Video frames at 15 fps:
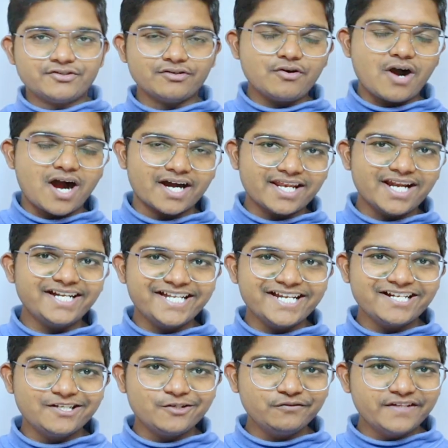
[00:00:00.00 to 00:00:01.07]
जो अगला
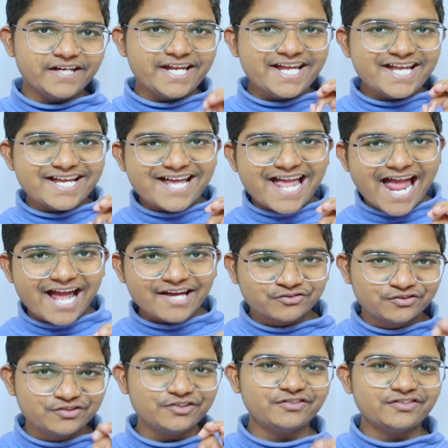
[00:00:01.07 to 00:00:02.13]
टेक न्यूज है
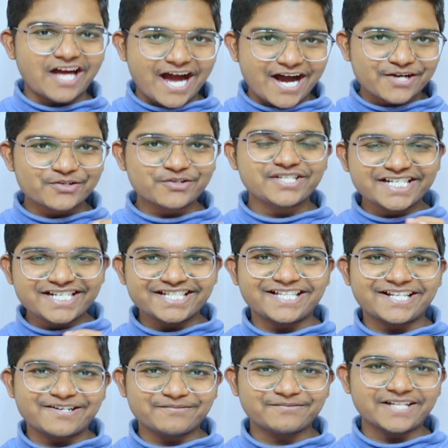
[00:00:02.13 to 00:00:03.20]
एसूस आर की
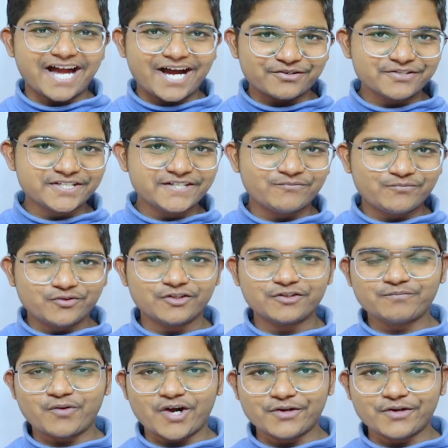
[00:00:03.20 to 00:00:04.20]
तरफ से आर फोन